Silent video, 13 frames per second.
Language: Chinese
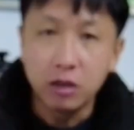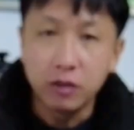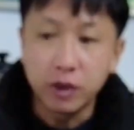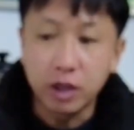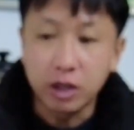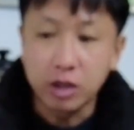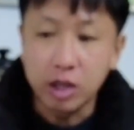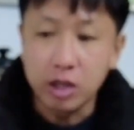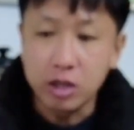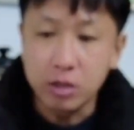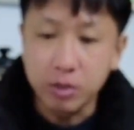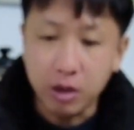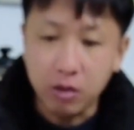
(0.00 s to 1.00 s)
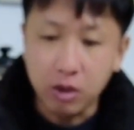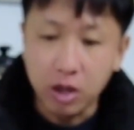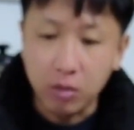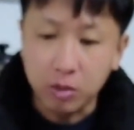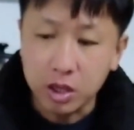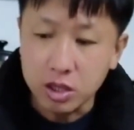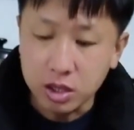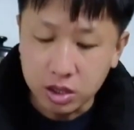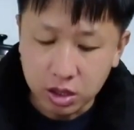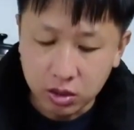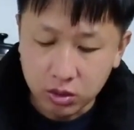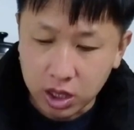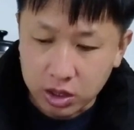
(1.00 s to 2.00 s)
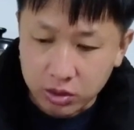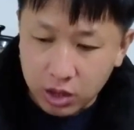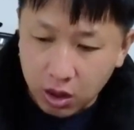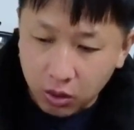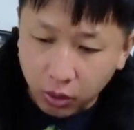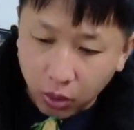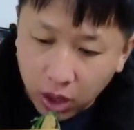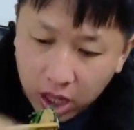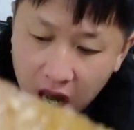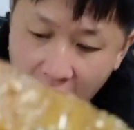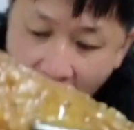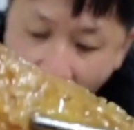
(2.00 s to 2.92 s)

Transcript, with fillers: 反正天气比较冷嘛，吃这个我感觉好暖。